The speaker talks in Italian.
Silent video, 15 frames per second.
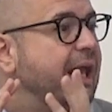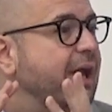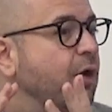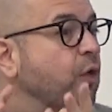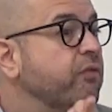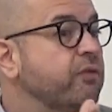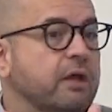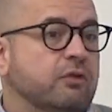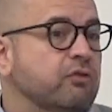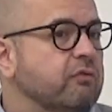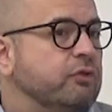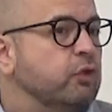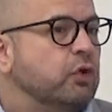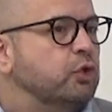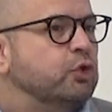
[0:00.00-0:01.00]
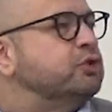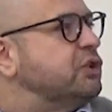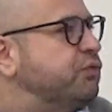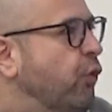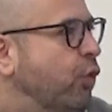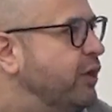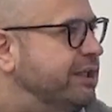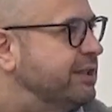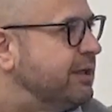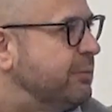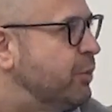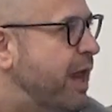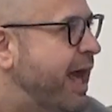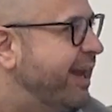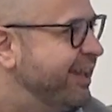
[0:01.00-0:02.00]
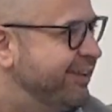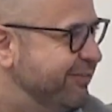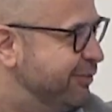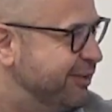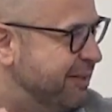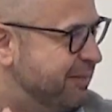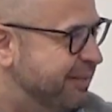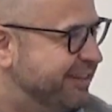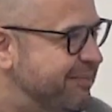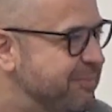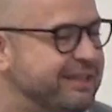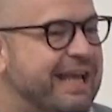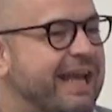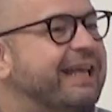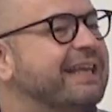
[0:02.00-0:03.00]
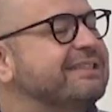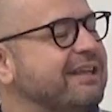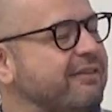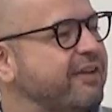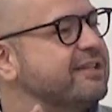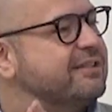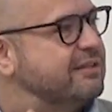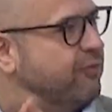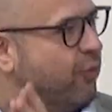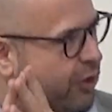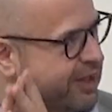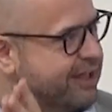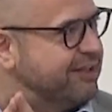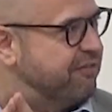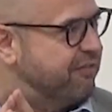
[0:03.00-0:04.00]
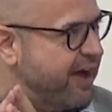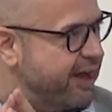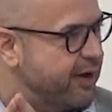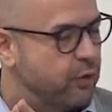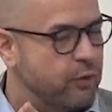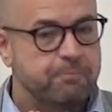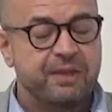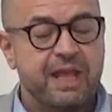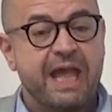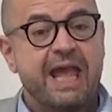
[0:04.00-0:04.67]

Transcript: o, no, non ti sfoghi in tribunale, fondamentalmente anche se avresti voglia di farlo.